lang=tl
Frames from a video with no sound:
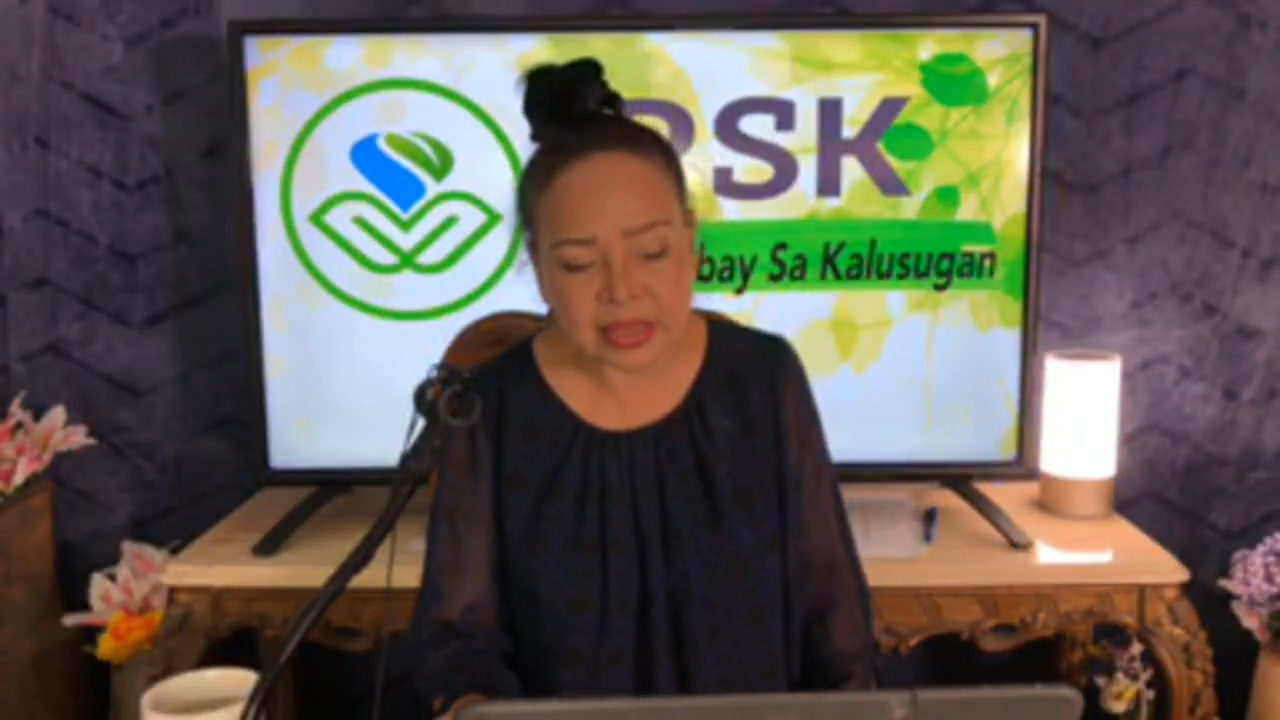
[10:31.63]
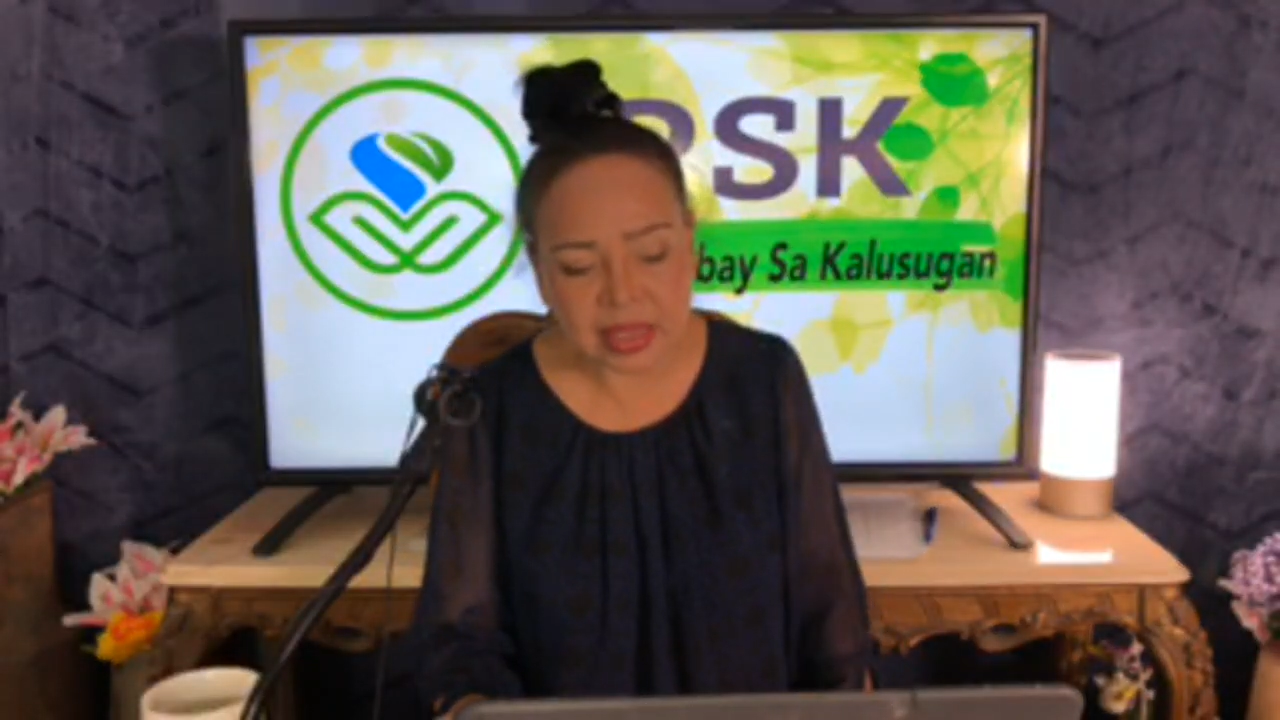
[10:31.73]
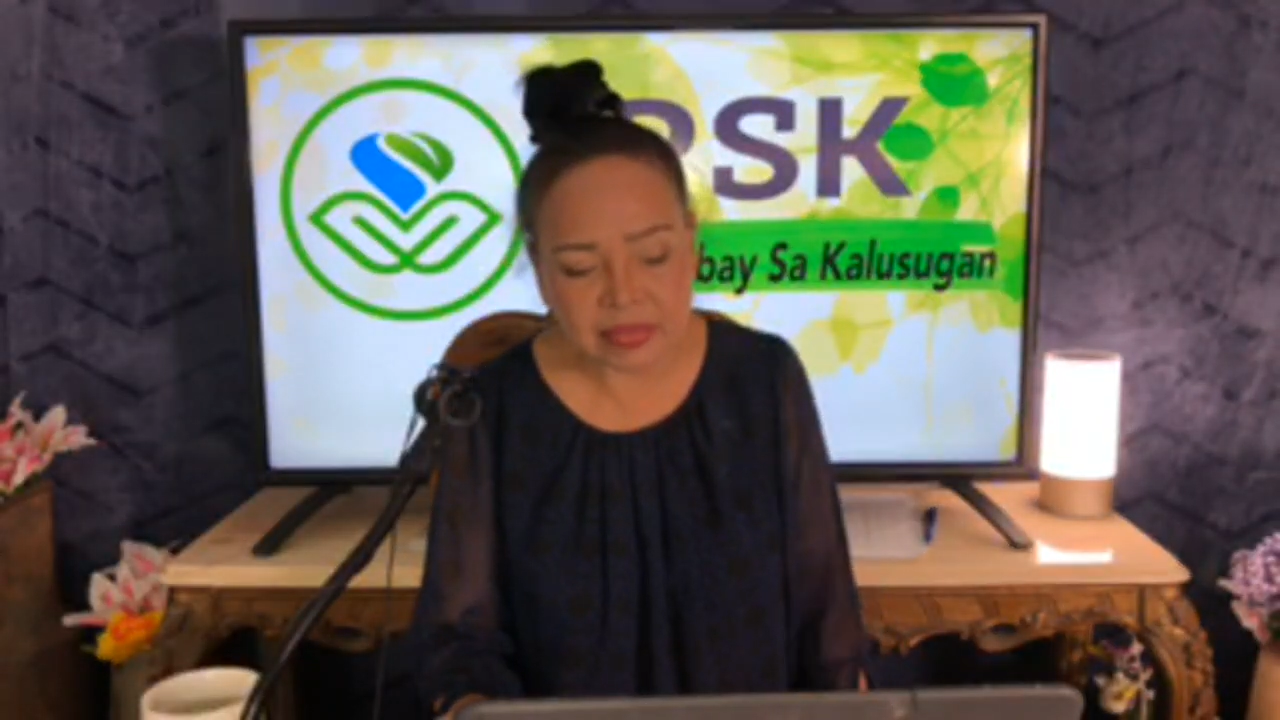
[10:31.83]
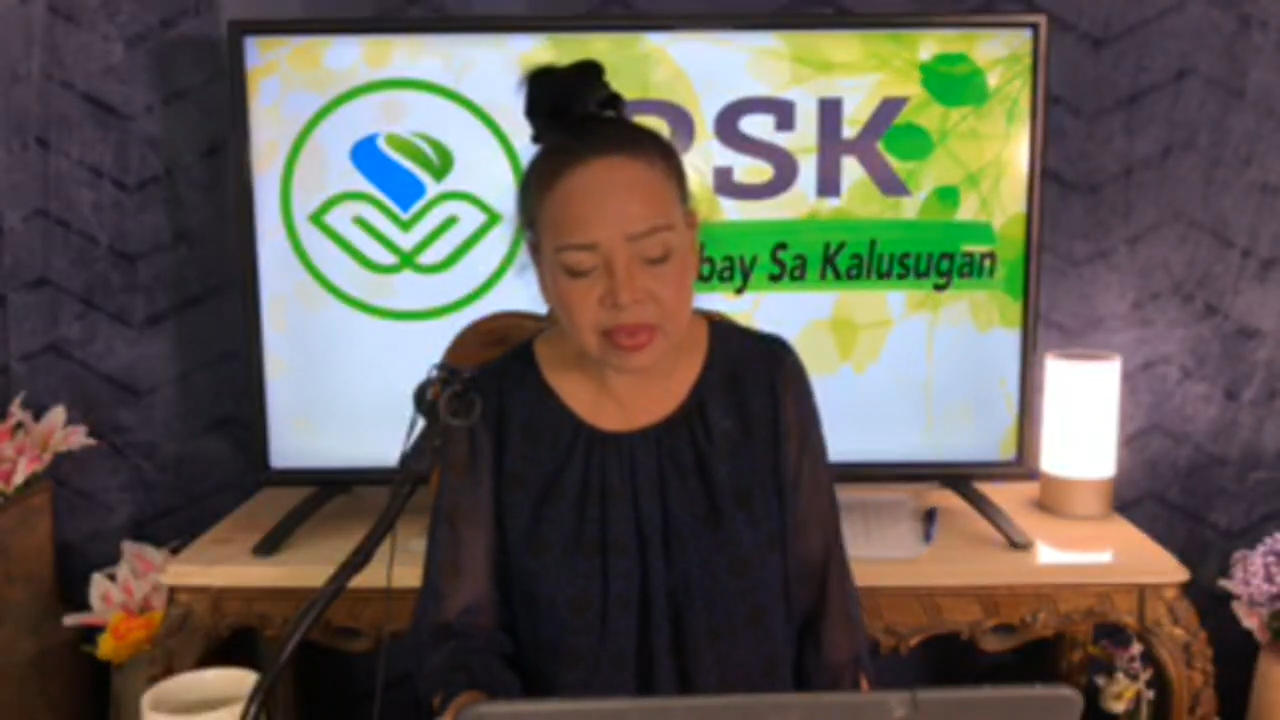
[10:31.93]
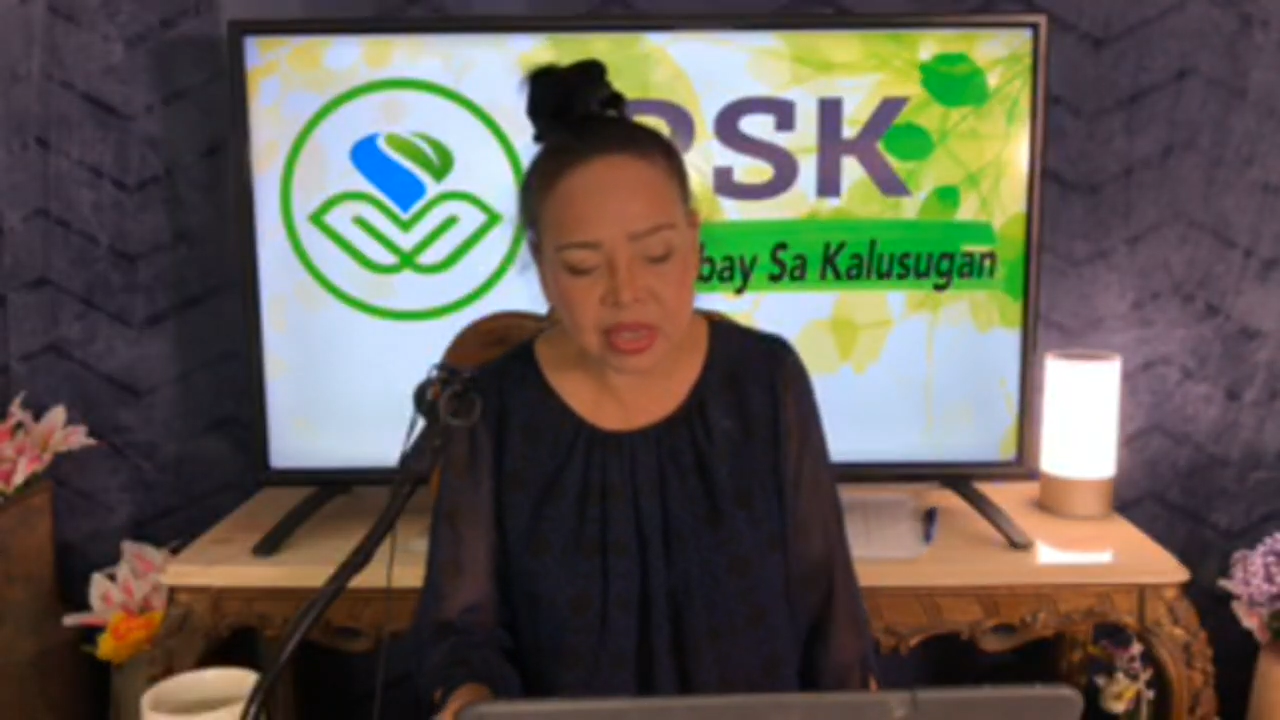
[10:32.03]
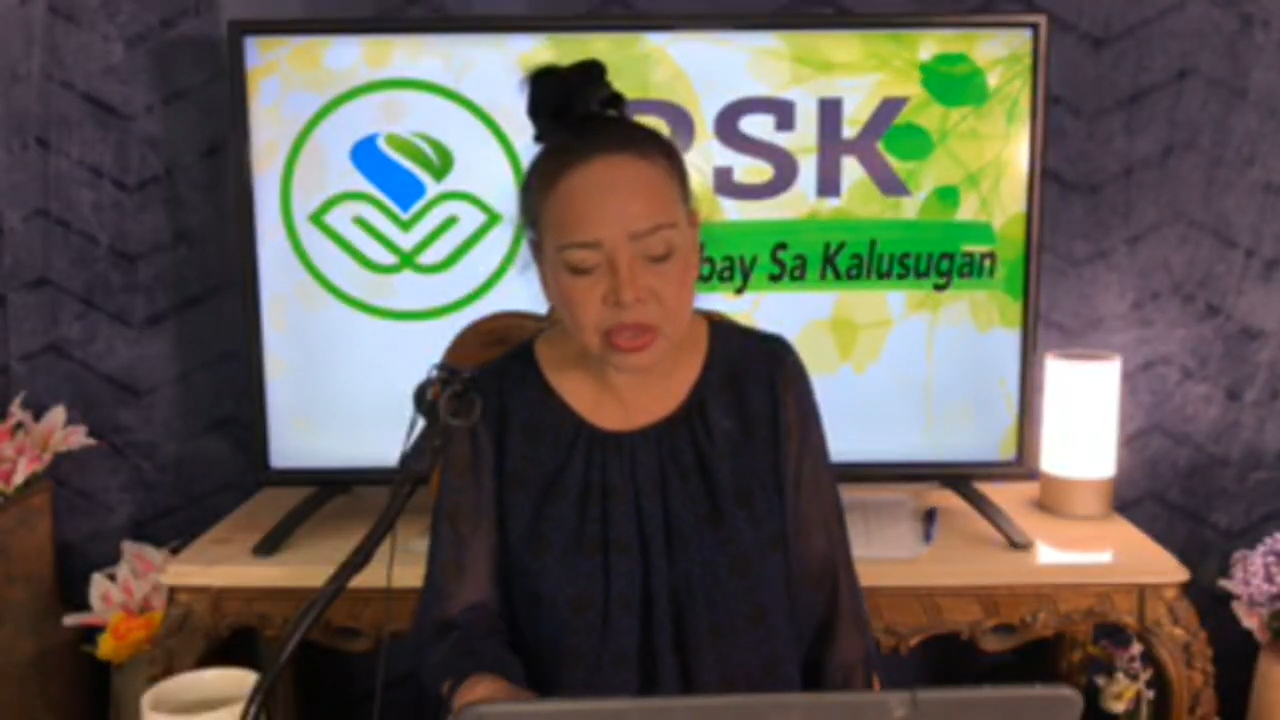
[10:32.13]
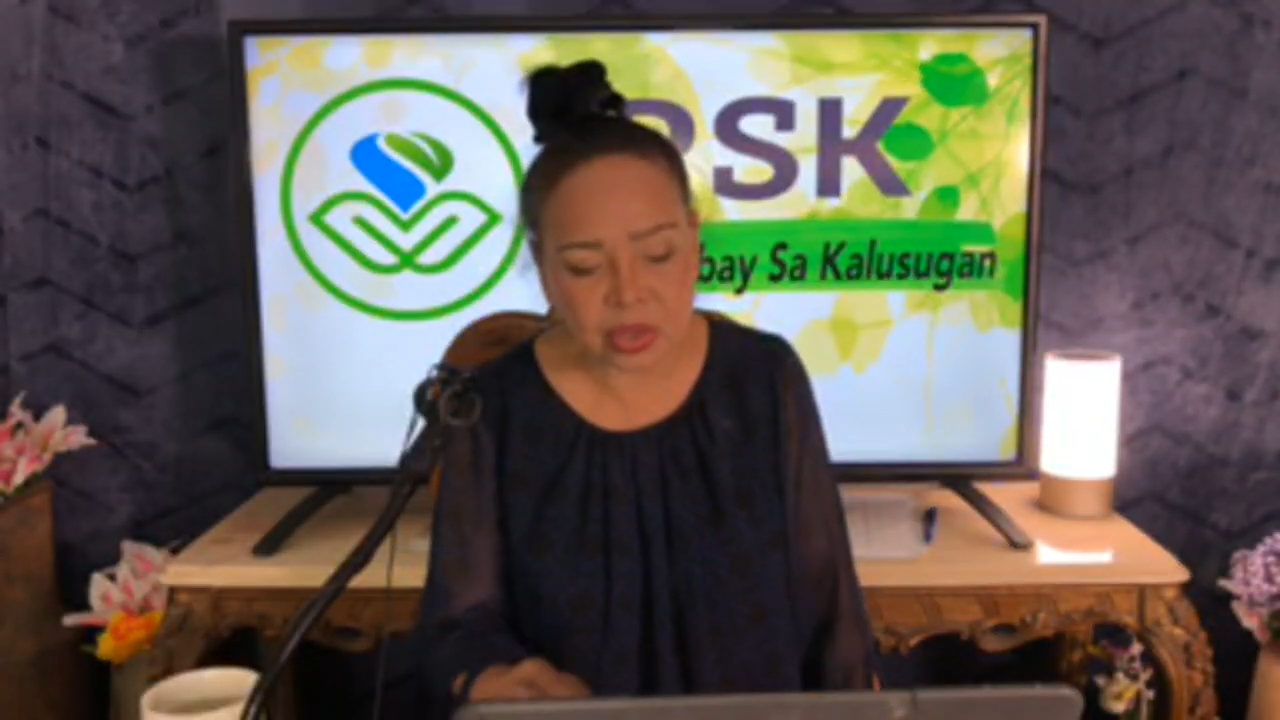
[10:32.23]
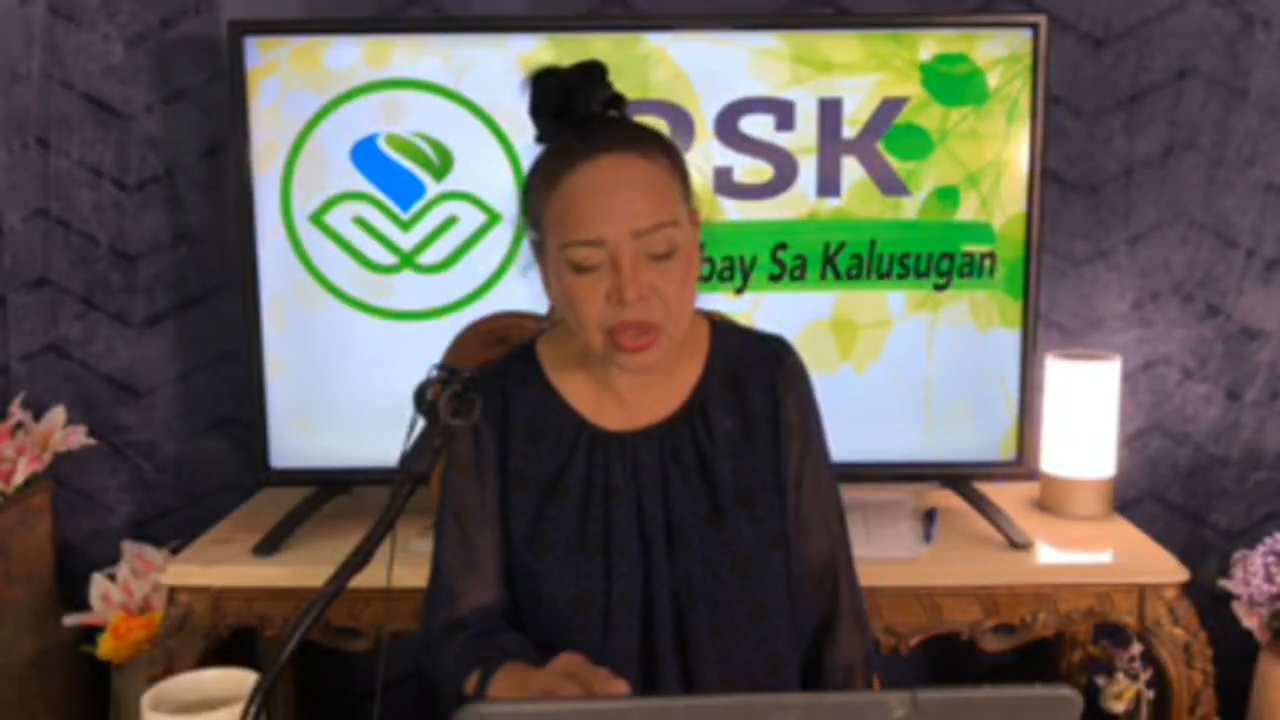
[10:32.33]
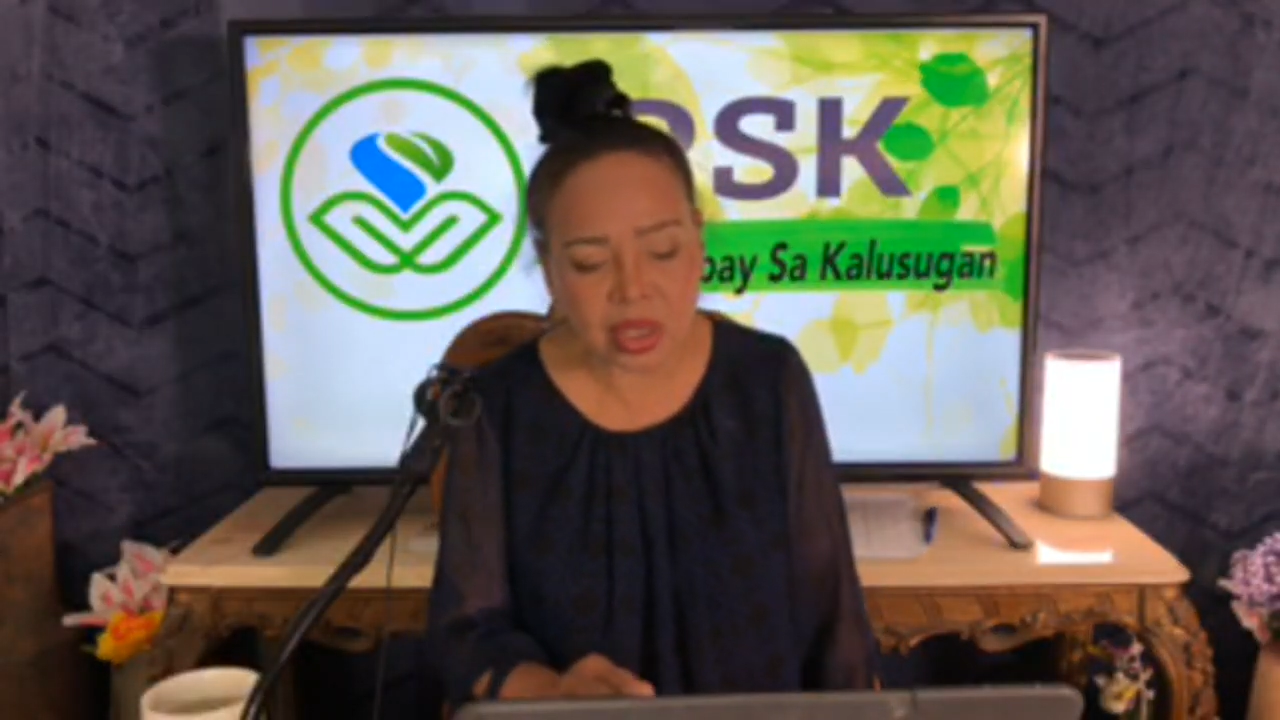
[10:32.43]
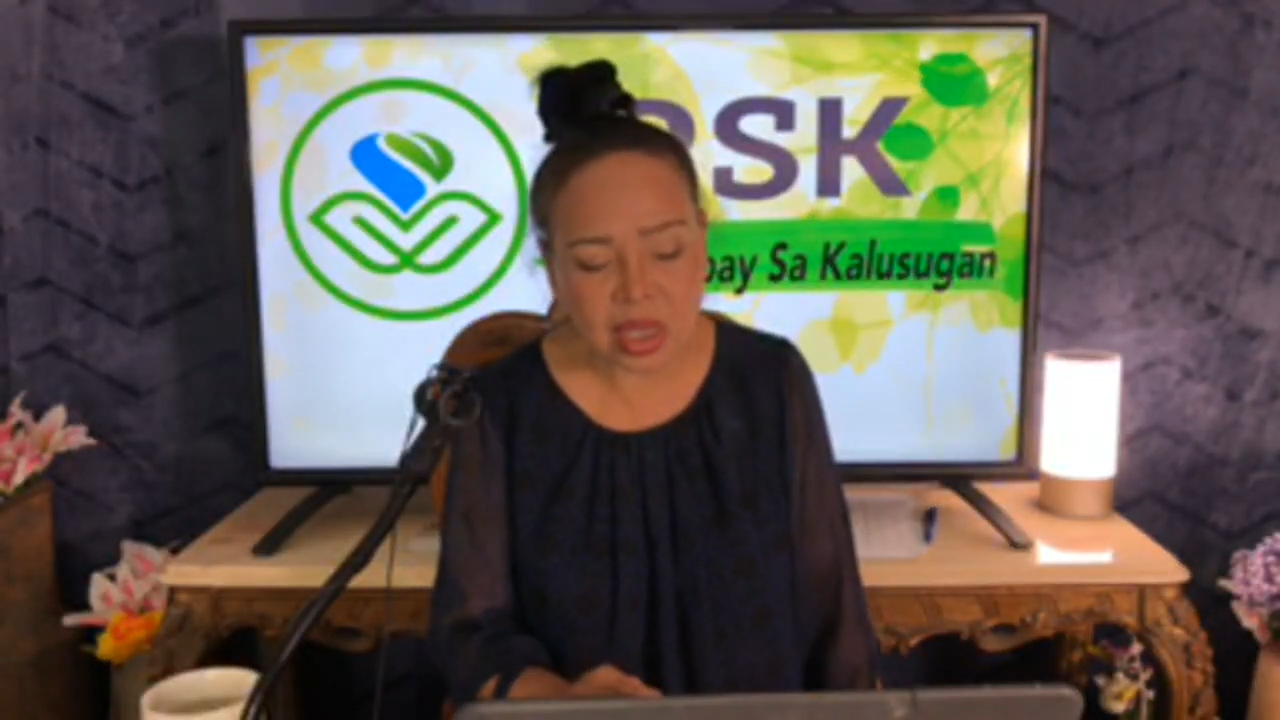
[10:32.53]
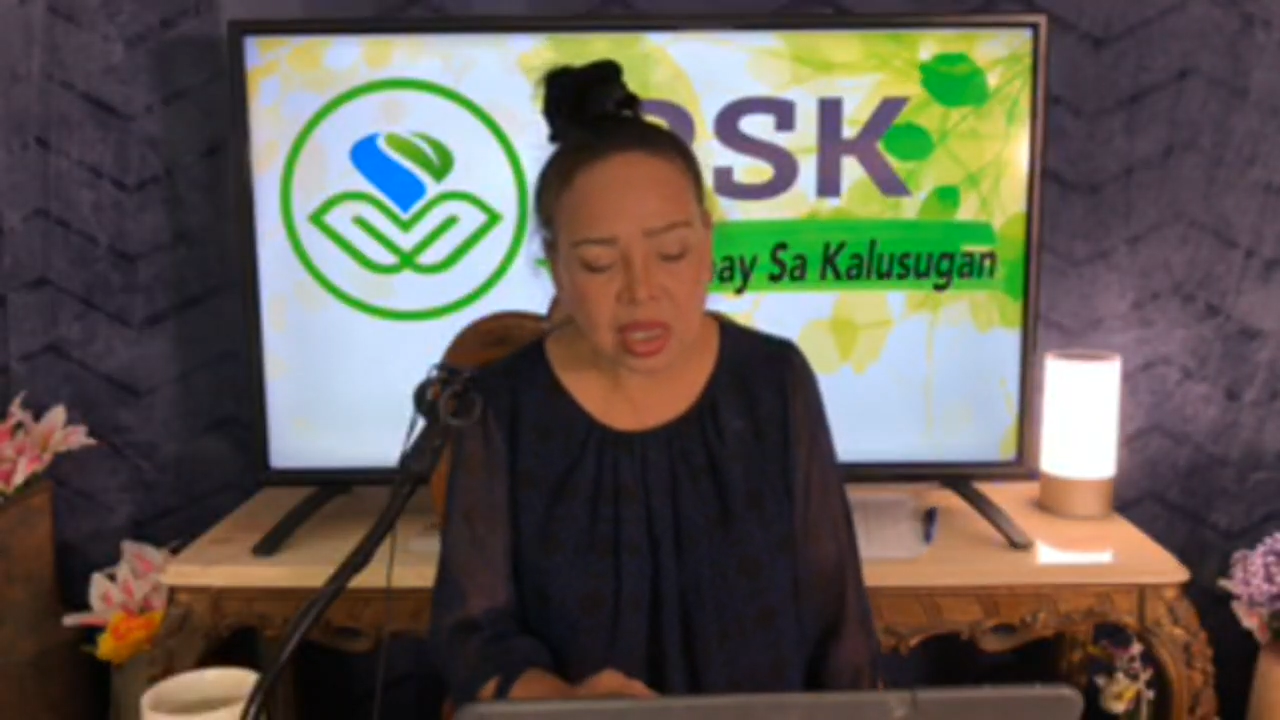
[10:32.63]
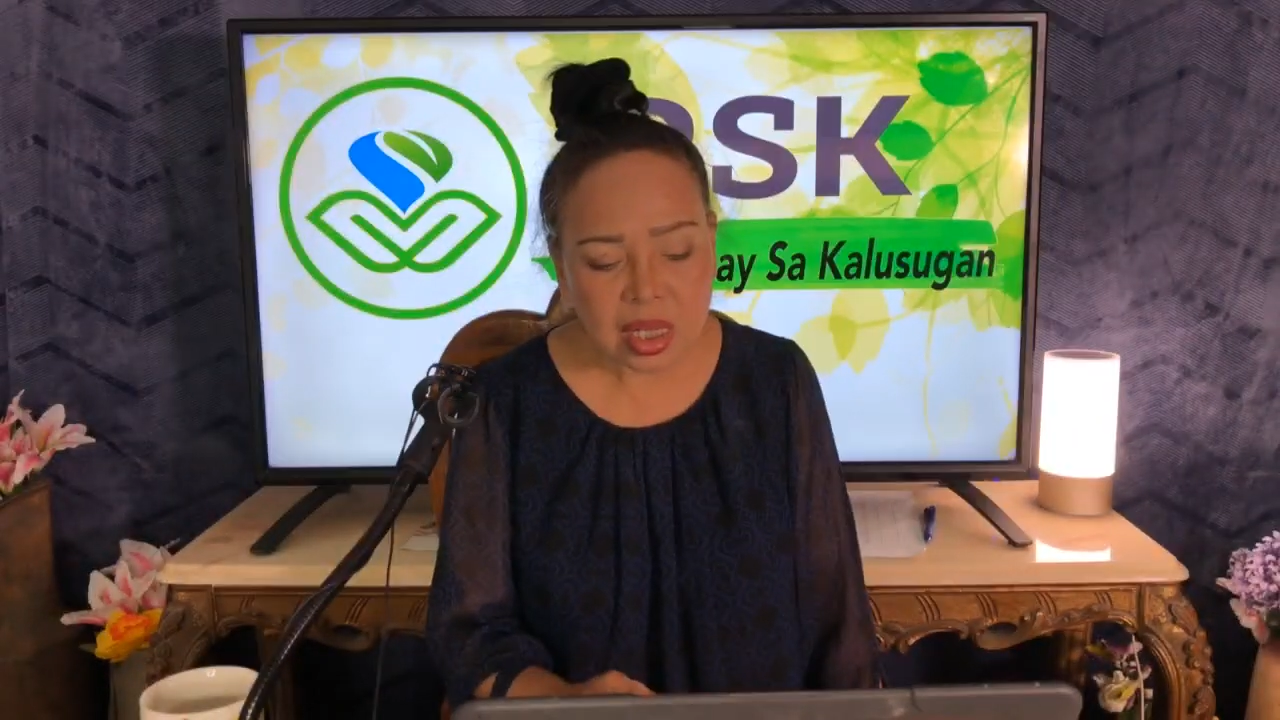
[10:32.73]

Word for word: sa infection.